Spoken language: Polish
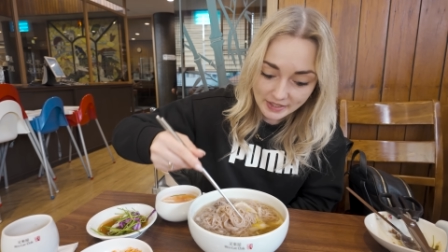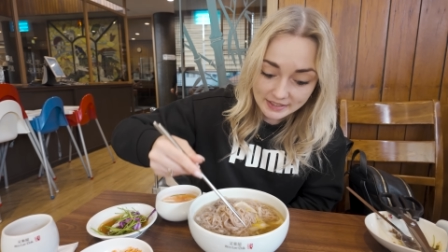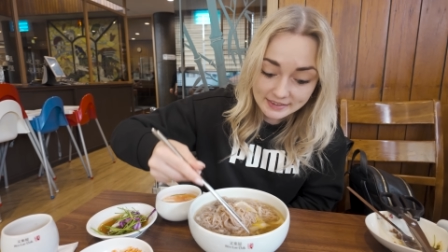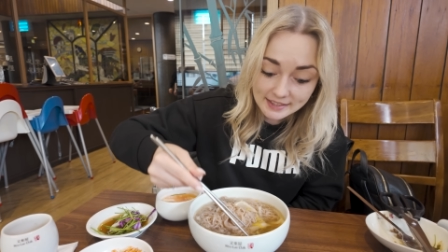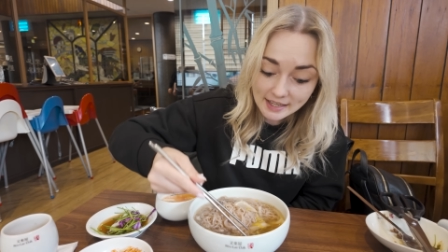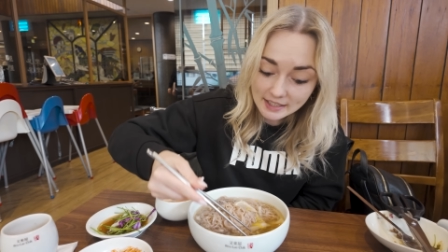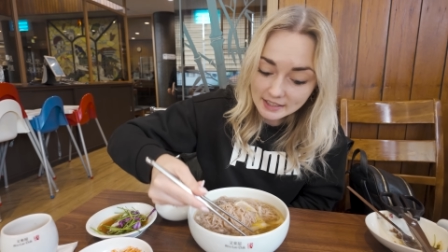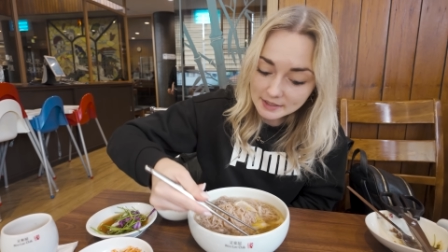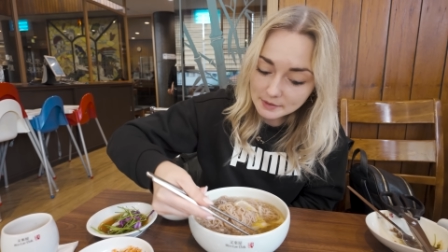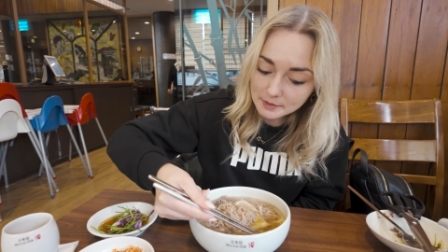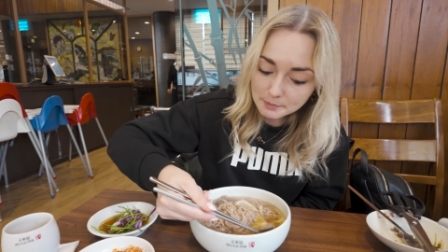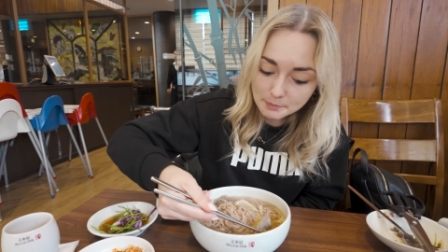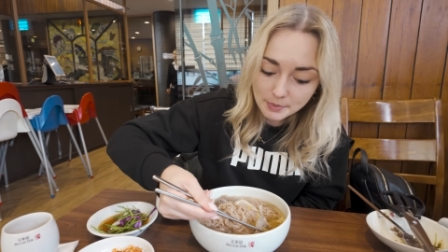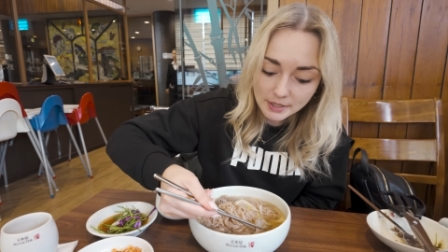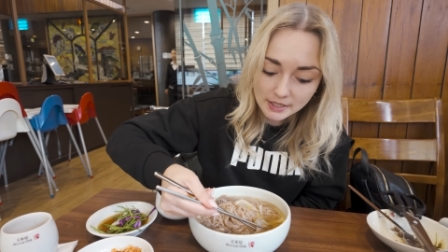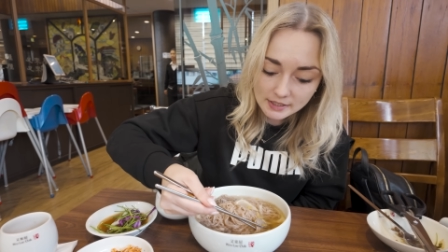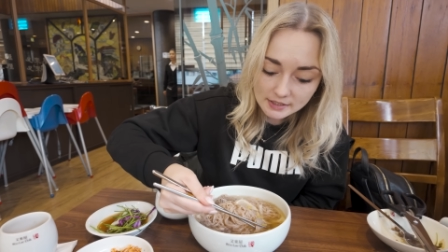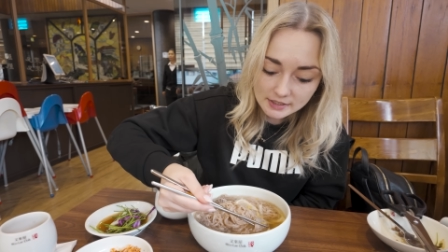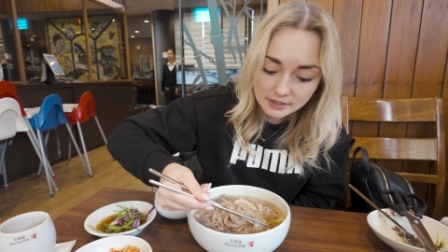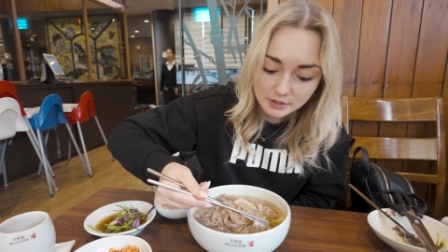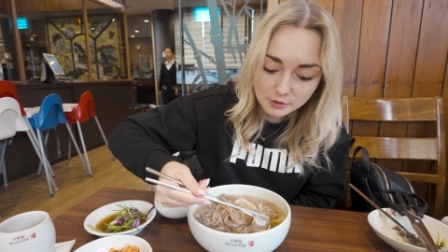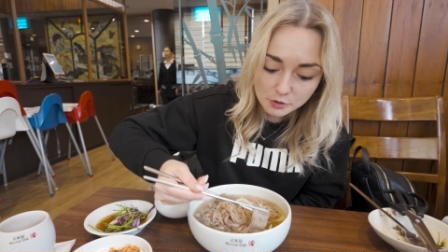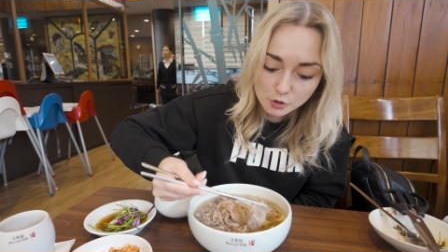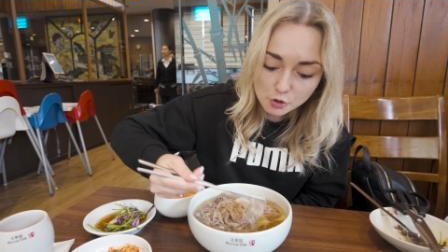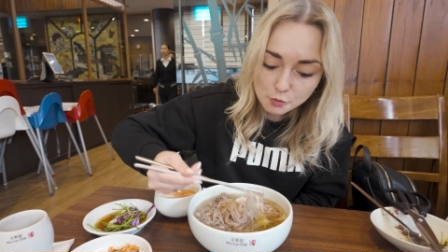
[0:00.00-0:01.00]
Tak,
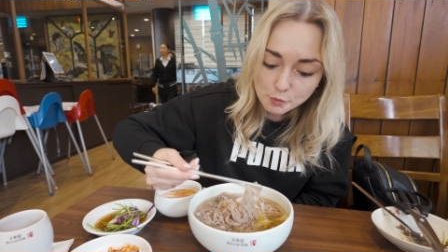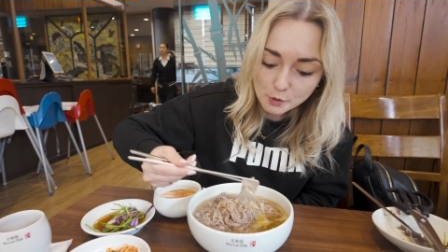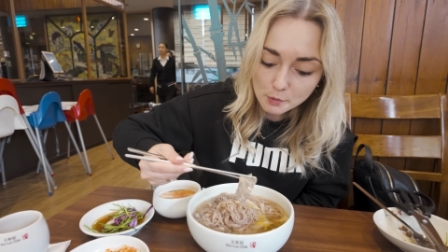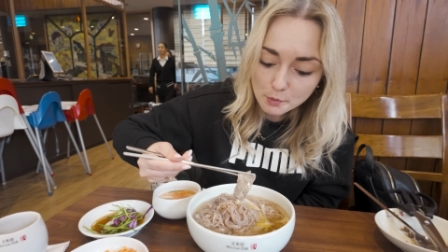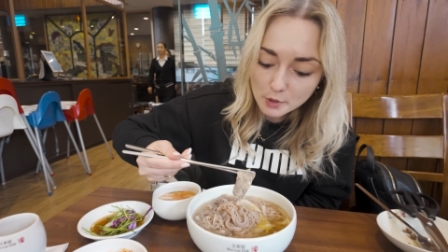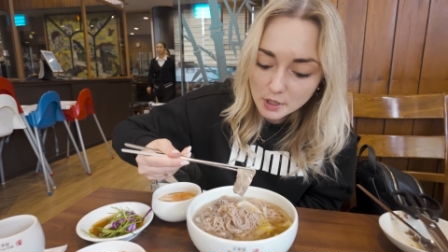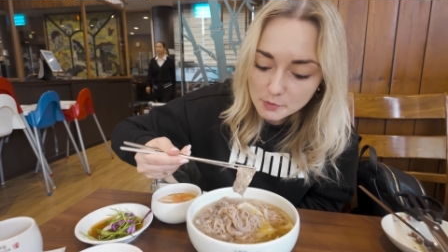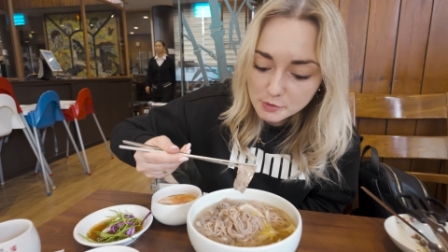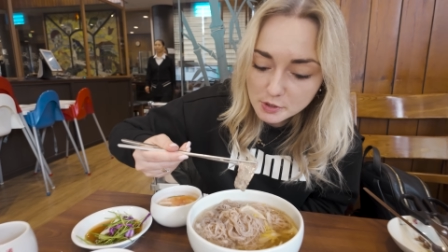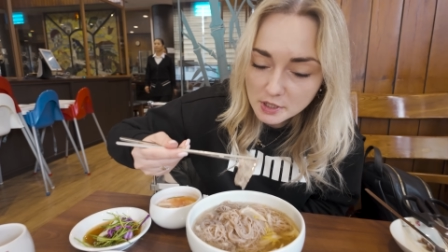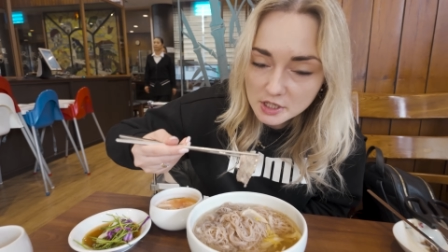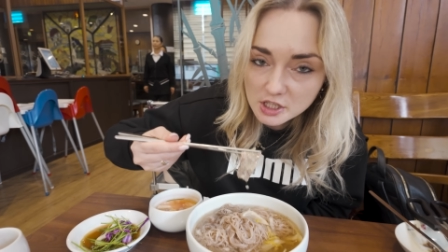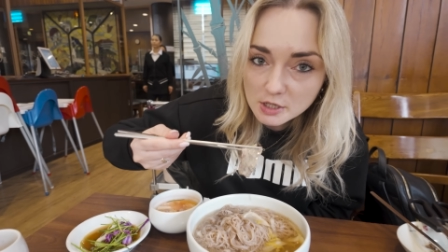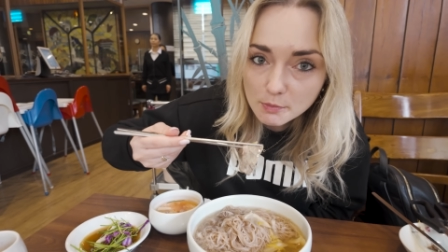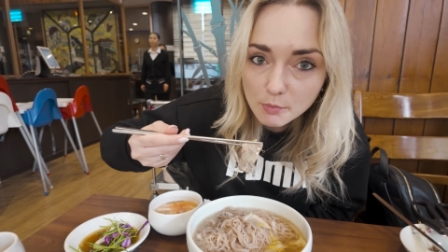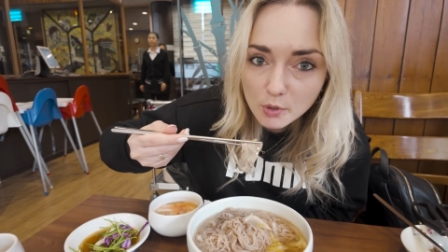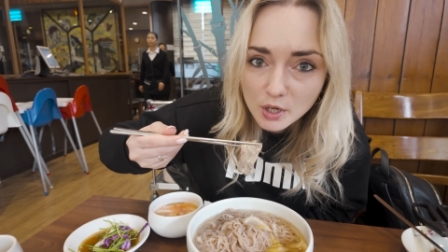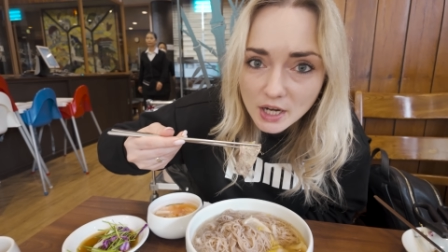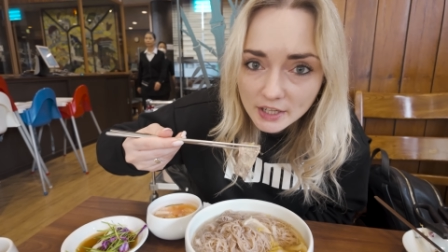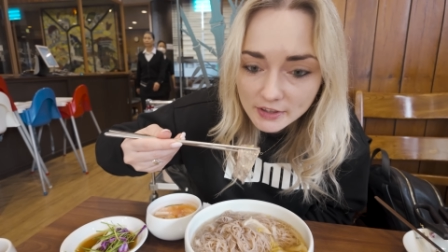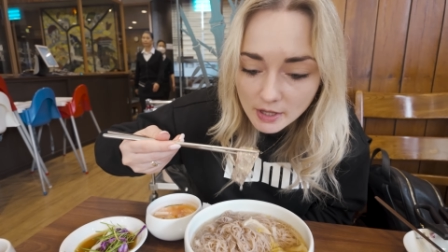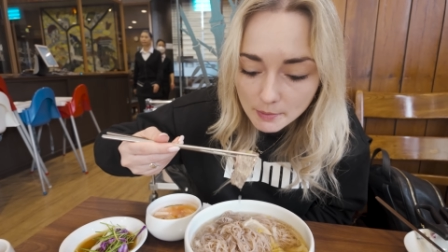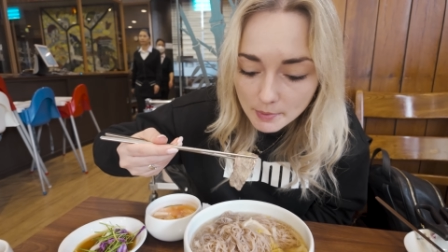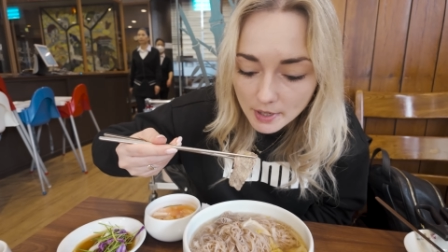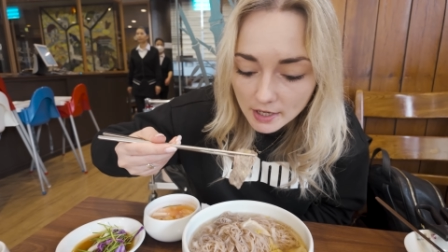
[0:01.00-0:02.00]
e, już próbuję, przepraszam, bo
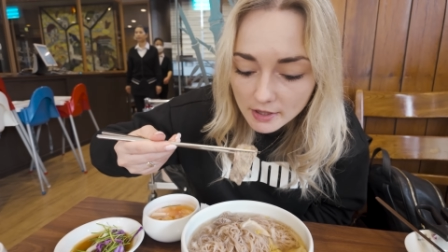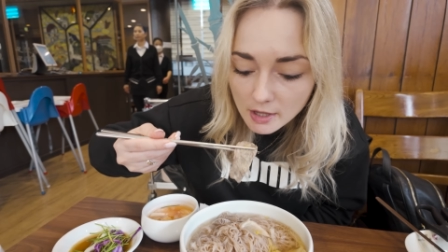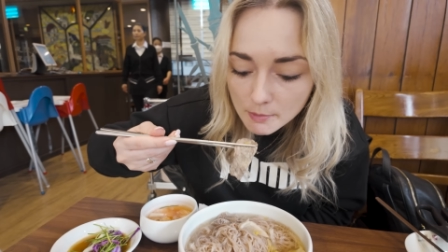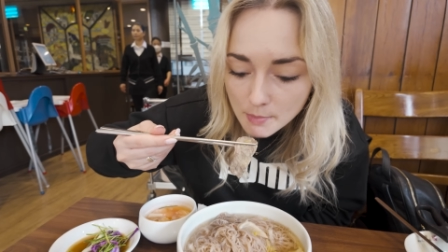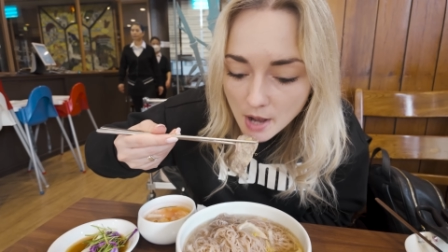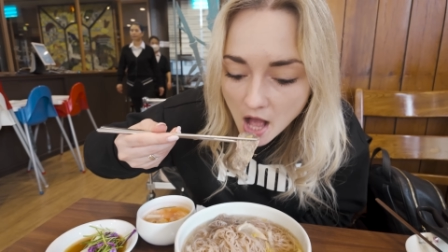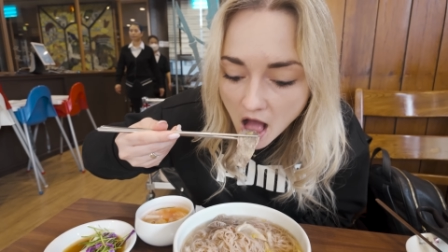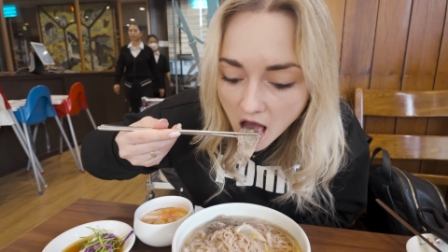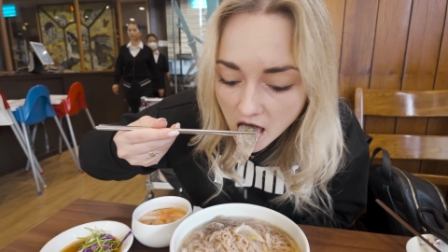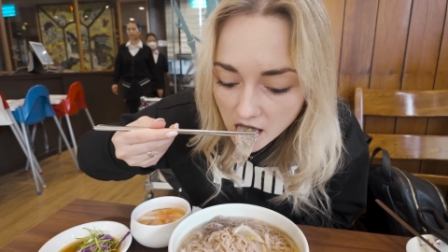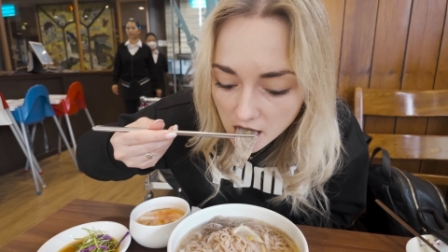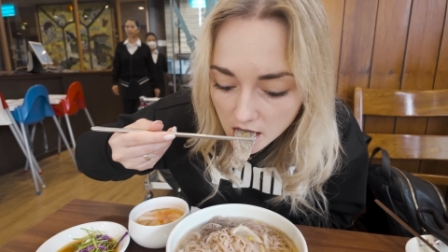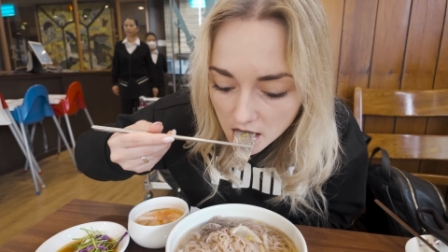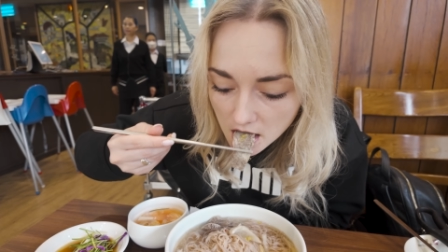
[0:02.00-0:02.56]
gadam, gadam, a...